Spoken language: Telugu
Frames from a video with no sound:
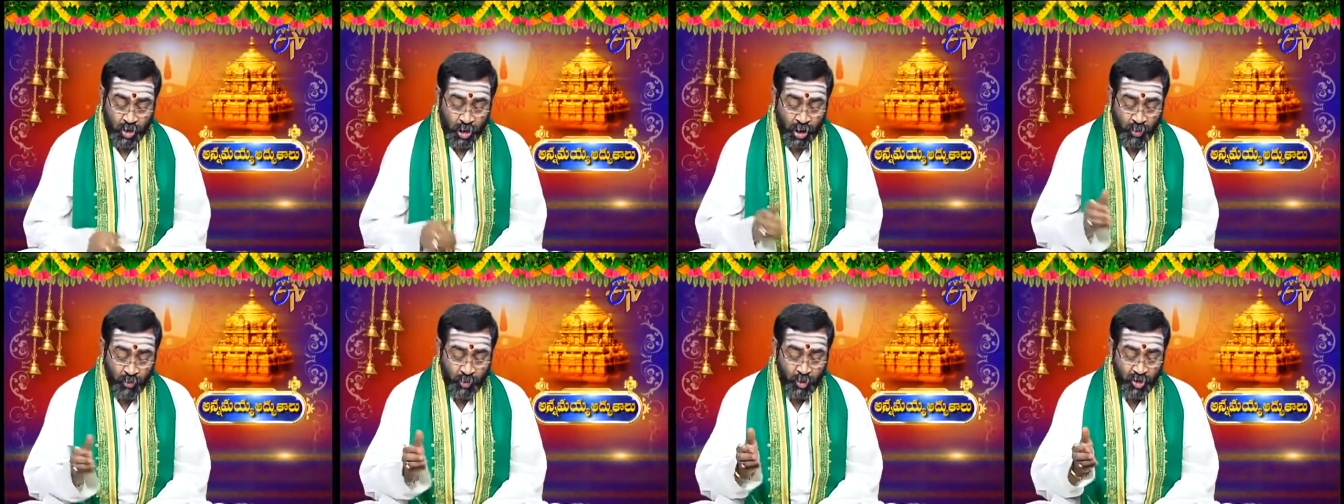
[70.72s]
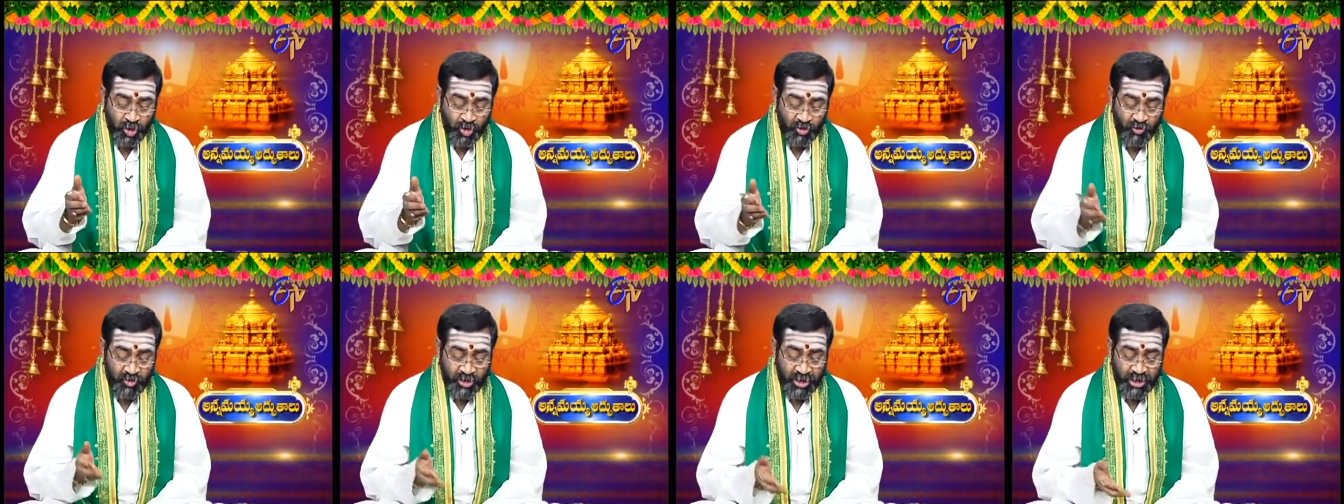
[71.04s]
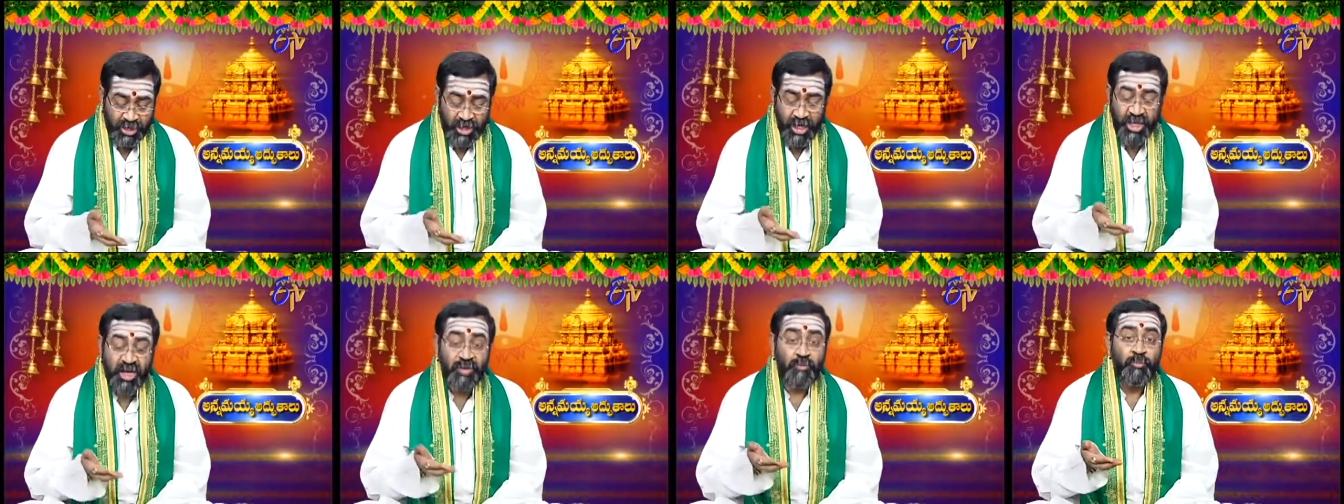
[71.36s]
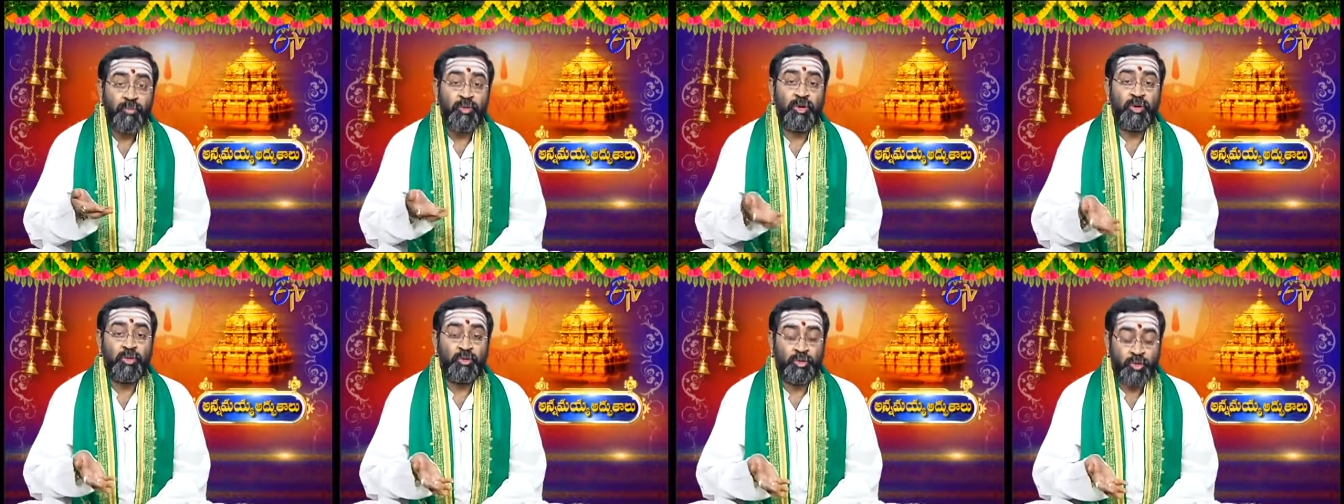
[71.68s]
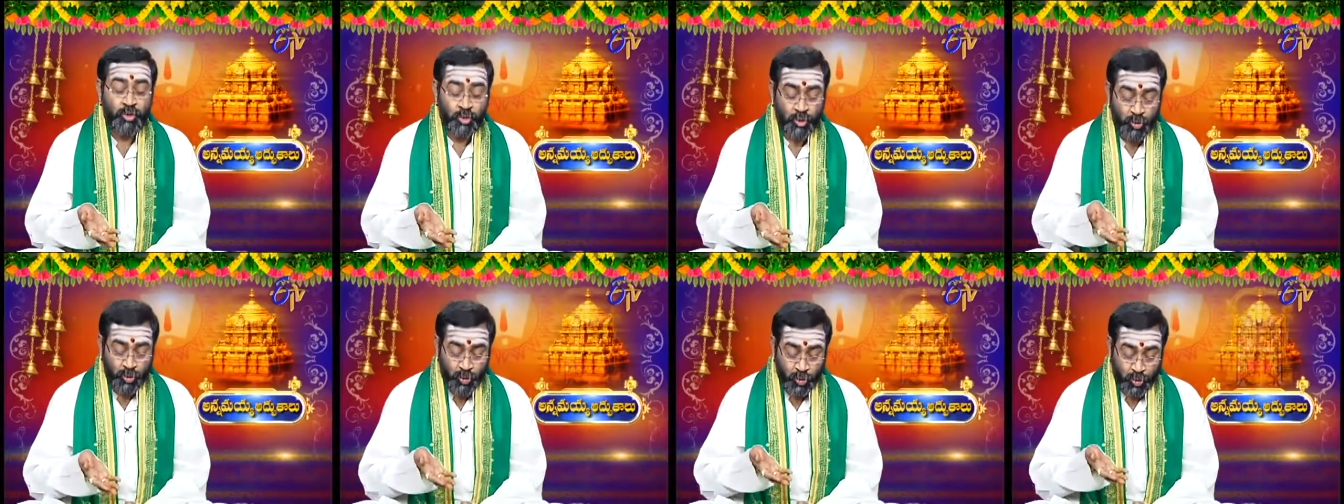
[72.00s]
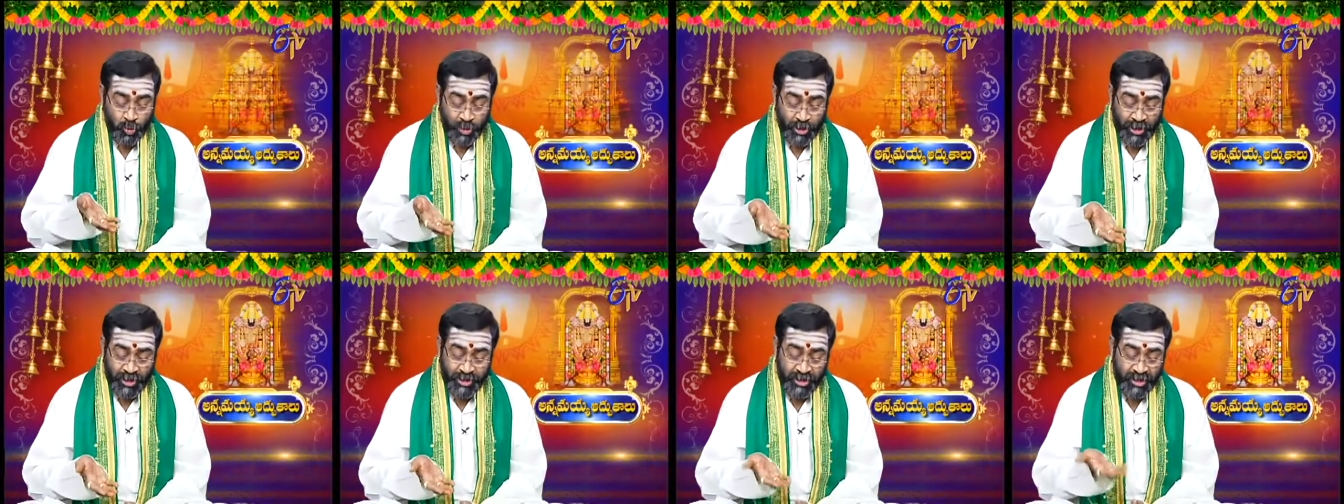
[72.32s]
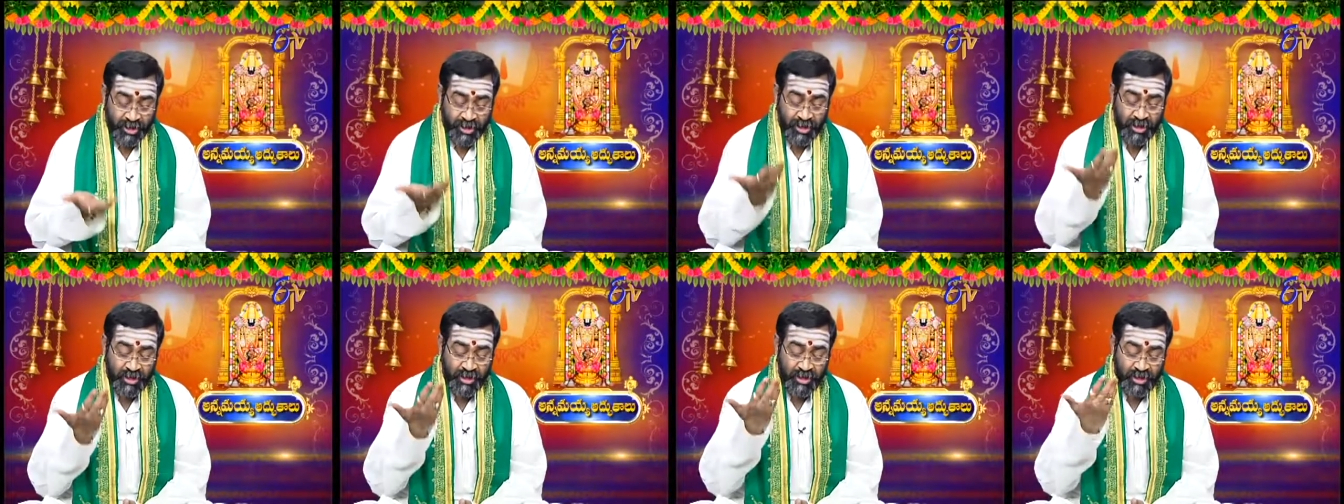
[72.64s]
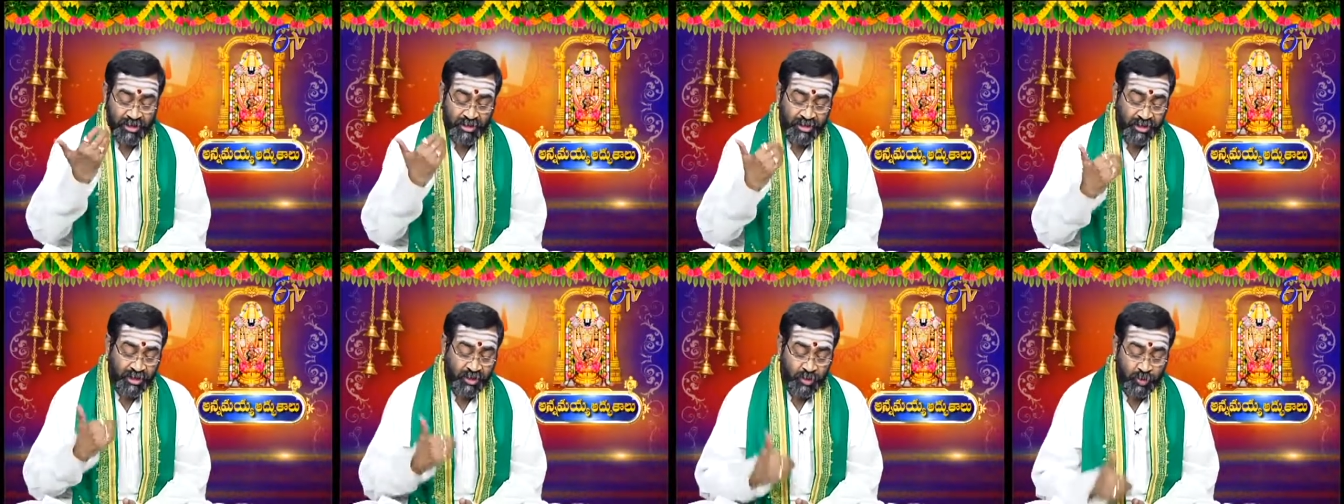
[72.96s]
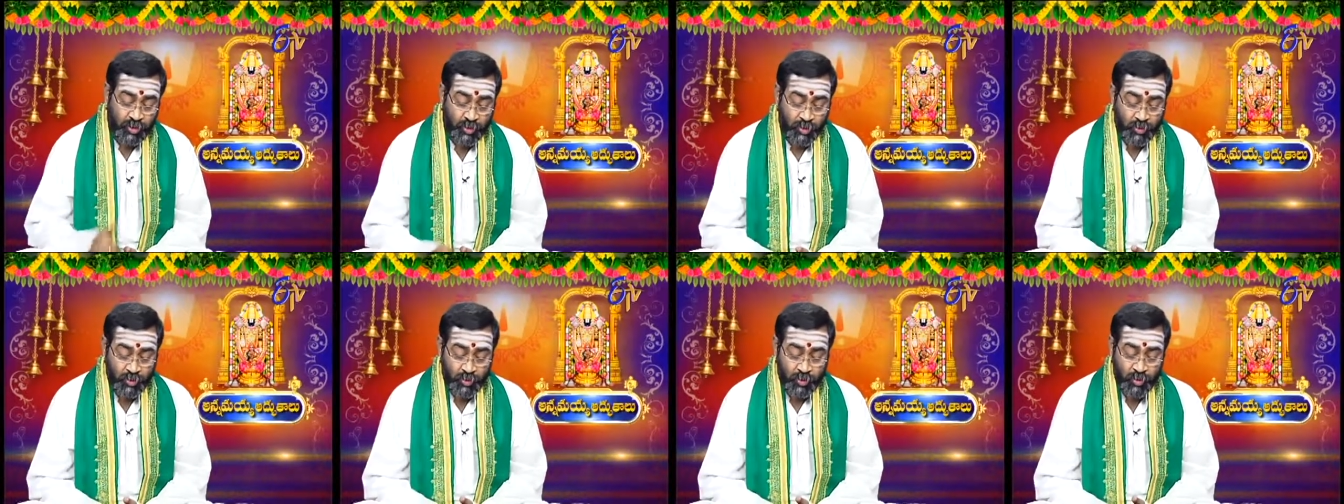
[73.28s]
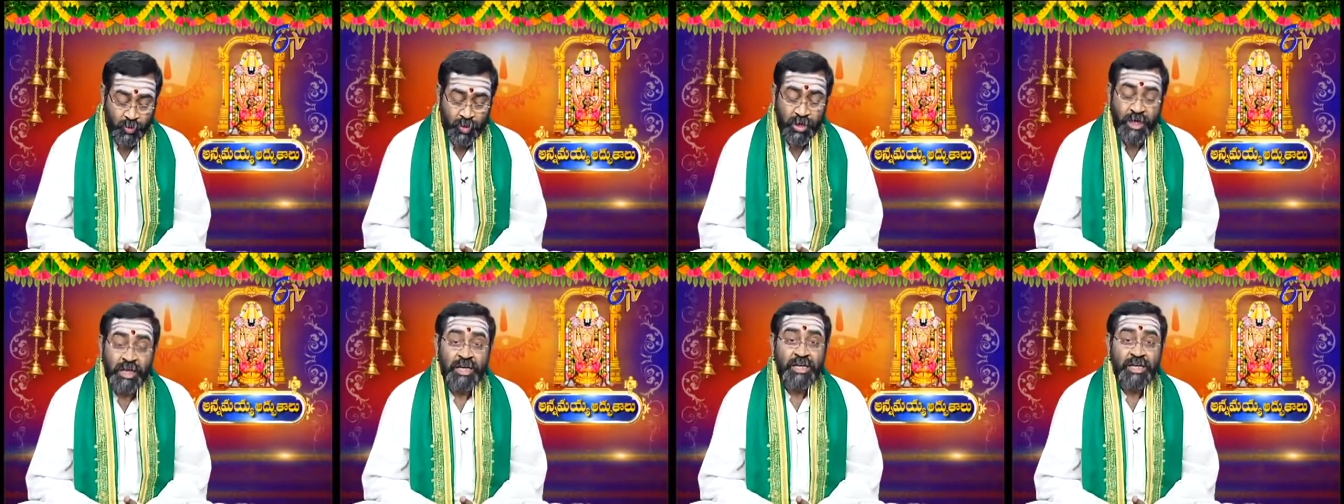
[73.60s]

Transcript: రాముడు వీడే మృక్కుడు రణరంగధీరుడు